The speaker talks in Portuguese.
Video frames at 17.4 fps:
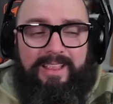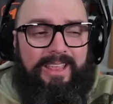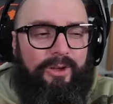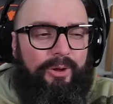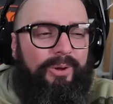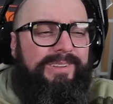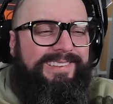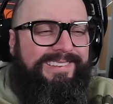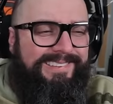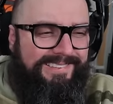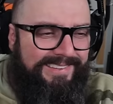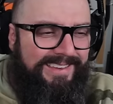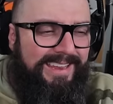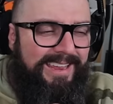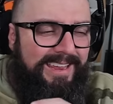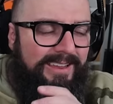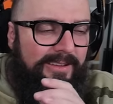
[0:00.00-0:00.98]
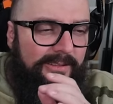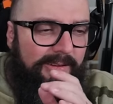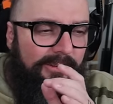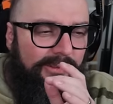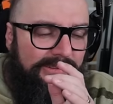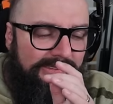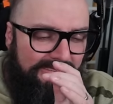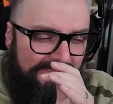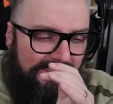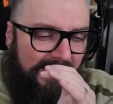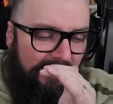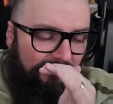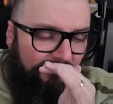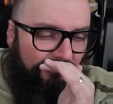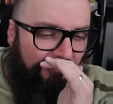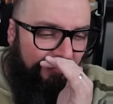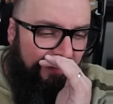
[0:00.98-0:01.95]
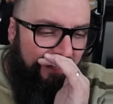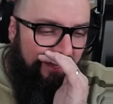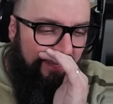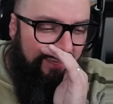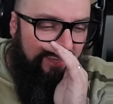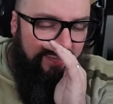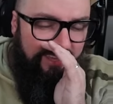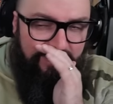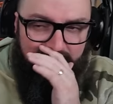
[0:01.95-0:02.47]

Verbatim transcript: O ciclo sem fim!